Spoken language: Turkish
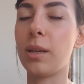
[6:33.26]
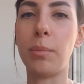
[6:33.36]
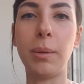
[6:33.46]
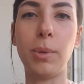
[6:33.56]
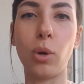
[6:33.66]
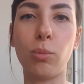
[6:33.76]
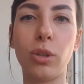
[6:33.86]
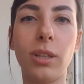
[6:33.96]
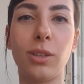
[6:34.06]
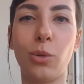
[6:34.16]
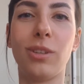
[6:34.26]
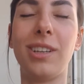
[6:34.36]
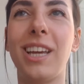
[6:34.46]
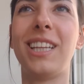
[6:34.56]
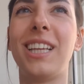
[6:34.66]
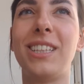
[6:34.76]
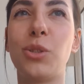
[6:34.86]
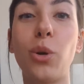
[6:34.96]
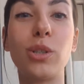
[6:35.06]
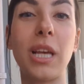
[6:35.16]
biblo mu denir ona ne denir
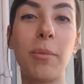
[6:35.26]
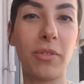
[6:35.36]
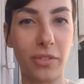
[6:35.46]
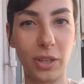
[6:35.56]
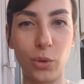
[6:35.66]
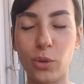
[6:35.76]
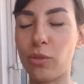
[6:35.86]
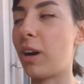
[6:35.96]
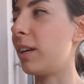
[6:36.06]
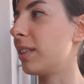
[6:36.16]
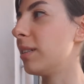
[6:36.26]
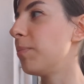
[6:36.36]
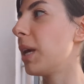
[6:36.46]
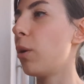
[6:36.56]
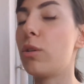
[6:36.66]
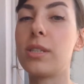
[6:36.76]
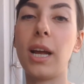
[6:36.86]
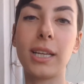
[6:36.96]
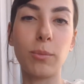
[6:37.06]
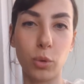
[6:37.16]
çok güzel bir figür vardı.
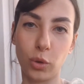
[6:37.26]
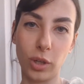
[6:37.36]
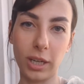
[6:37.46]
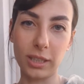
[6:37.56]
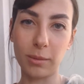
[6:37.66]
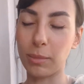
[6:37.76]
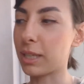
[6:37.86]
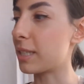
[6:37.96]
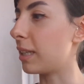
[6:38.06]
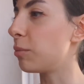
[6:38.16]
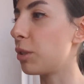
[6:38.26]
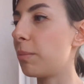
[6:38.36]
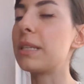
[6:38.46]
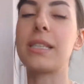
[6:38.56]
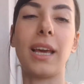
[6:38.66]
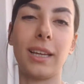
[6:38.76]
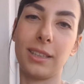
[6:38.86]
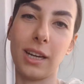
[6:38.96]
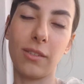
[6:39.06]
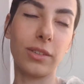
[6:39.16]
Özellikle bugün katılmak istedim. Şimdi size
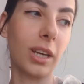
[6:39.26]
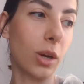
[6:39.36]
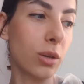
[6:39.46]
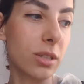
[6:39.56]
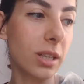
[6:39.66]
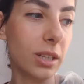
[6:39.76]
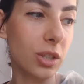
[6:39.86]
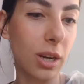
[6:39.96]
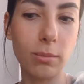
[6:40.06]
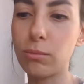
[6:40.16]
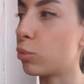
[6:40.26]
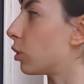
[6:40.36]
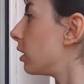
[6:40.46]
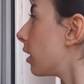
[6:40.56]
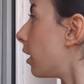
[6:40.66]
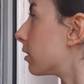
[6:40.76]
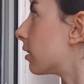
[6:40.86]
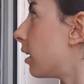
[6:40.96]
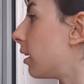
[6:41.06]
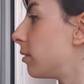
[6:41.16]
etrafı da göstereceğim. Burayı da
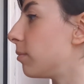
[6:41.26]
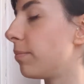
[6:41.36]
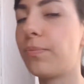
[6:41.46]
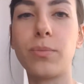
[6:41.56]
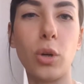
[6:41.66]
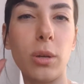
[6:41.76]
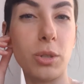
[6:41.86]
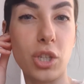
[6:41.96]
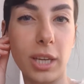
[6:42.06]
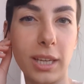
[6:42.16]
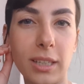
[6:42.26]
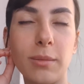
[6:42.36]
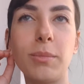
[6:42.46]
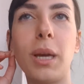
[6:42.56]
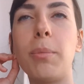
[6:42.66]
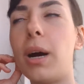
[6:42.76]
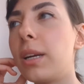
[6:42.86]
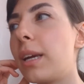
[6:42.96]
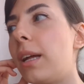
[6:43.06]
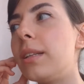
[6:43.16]
hatta böyle bir çekelim
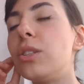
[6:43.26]
yaparken de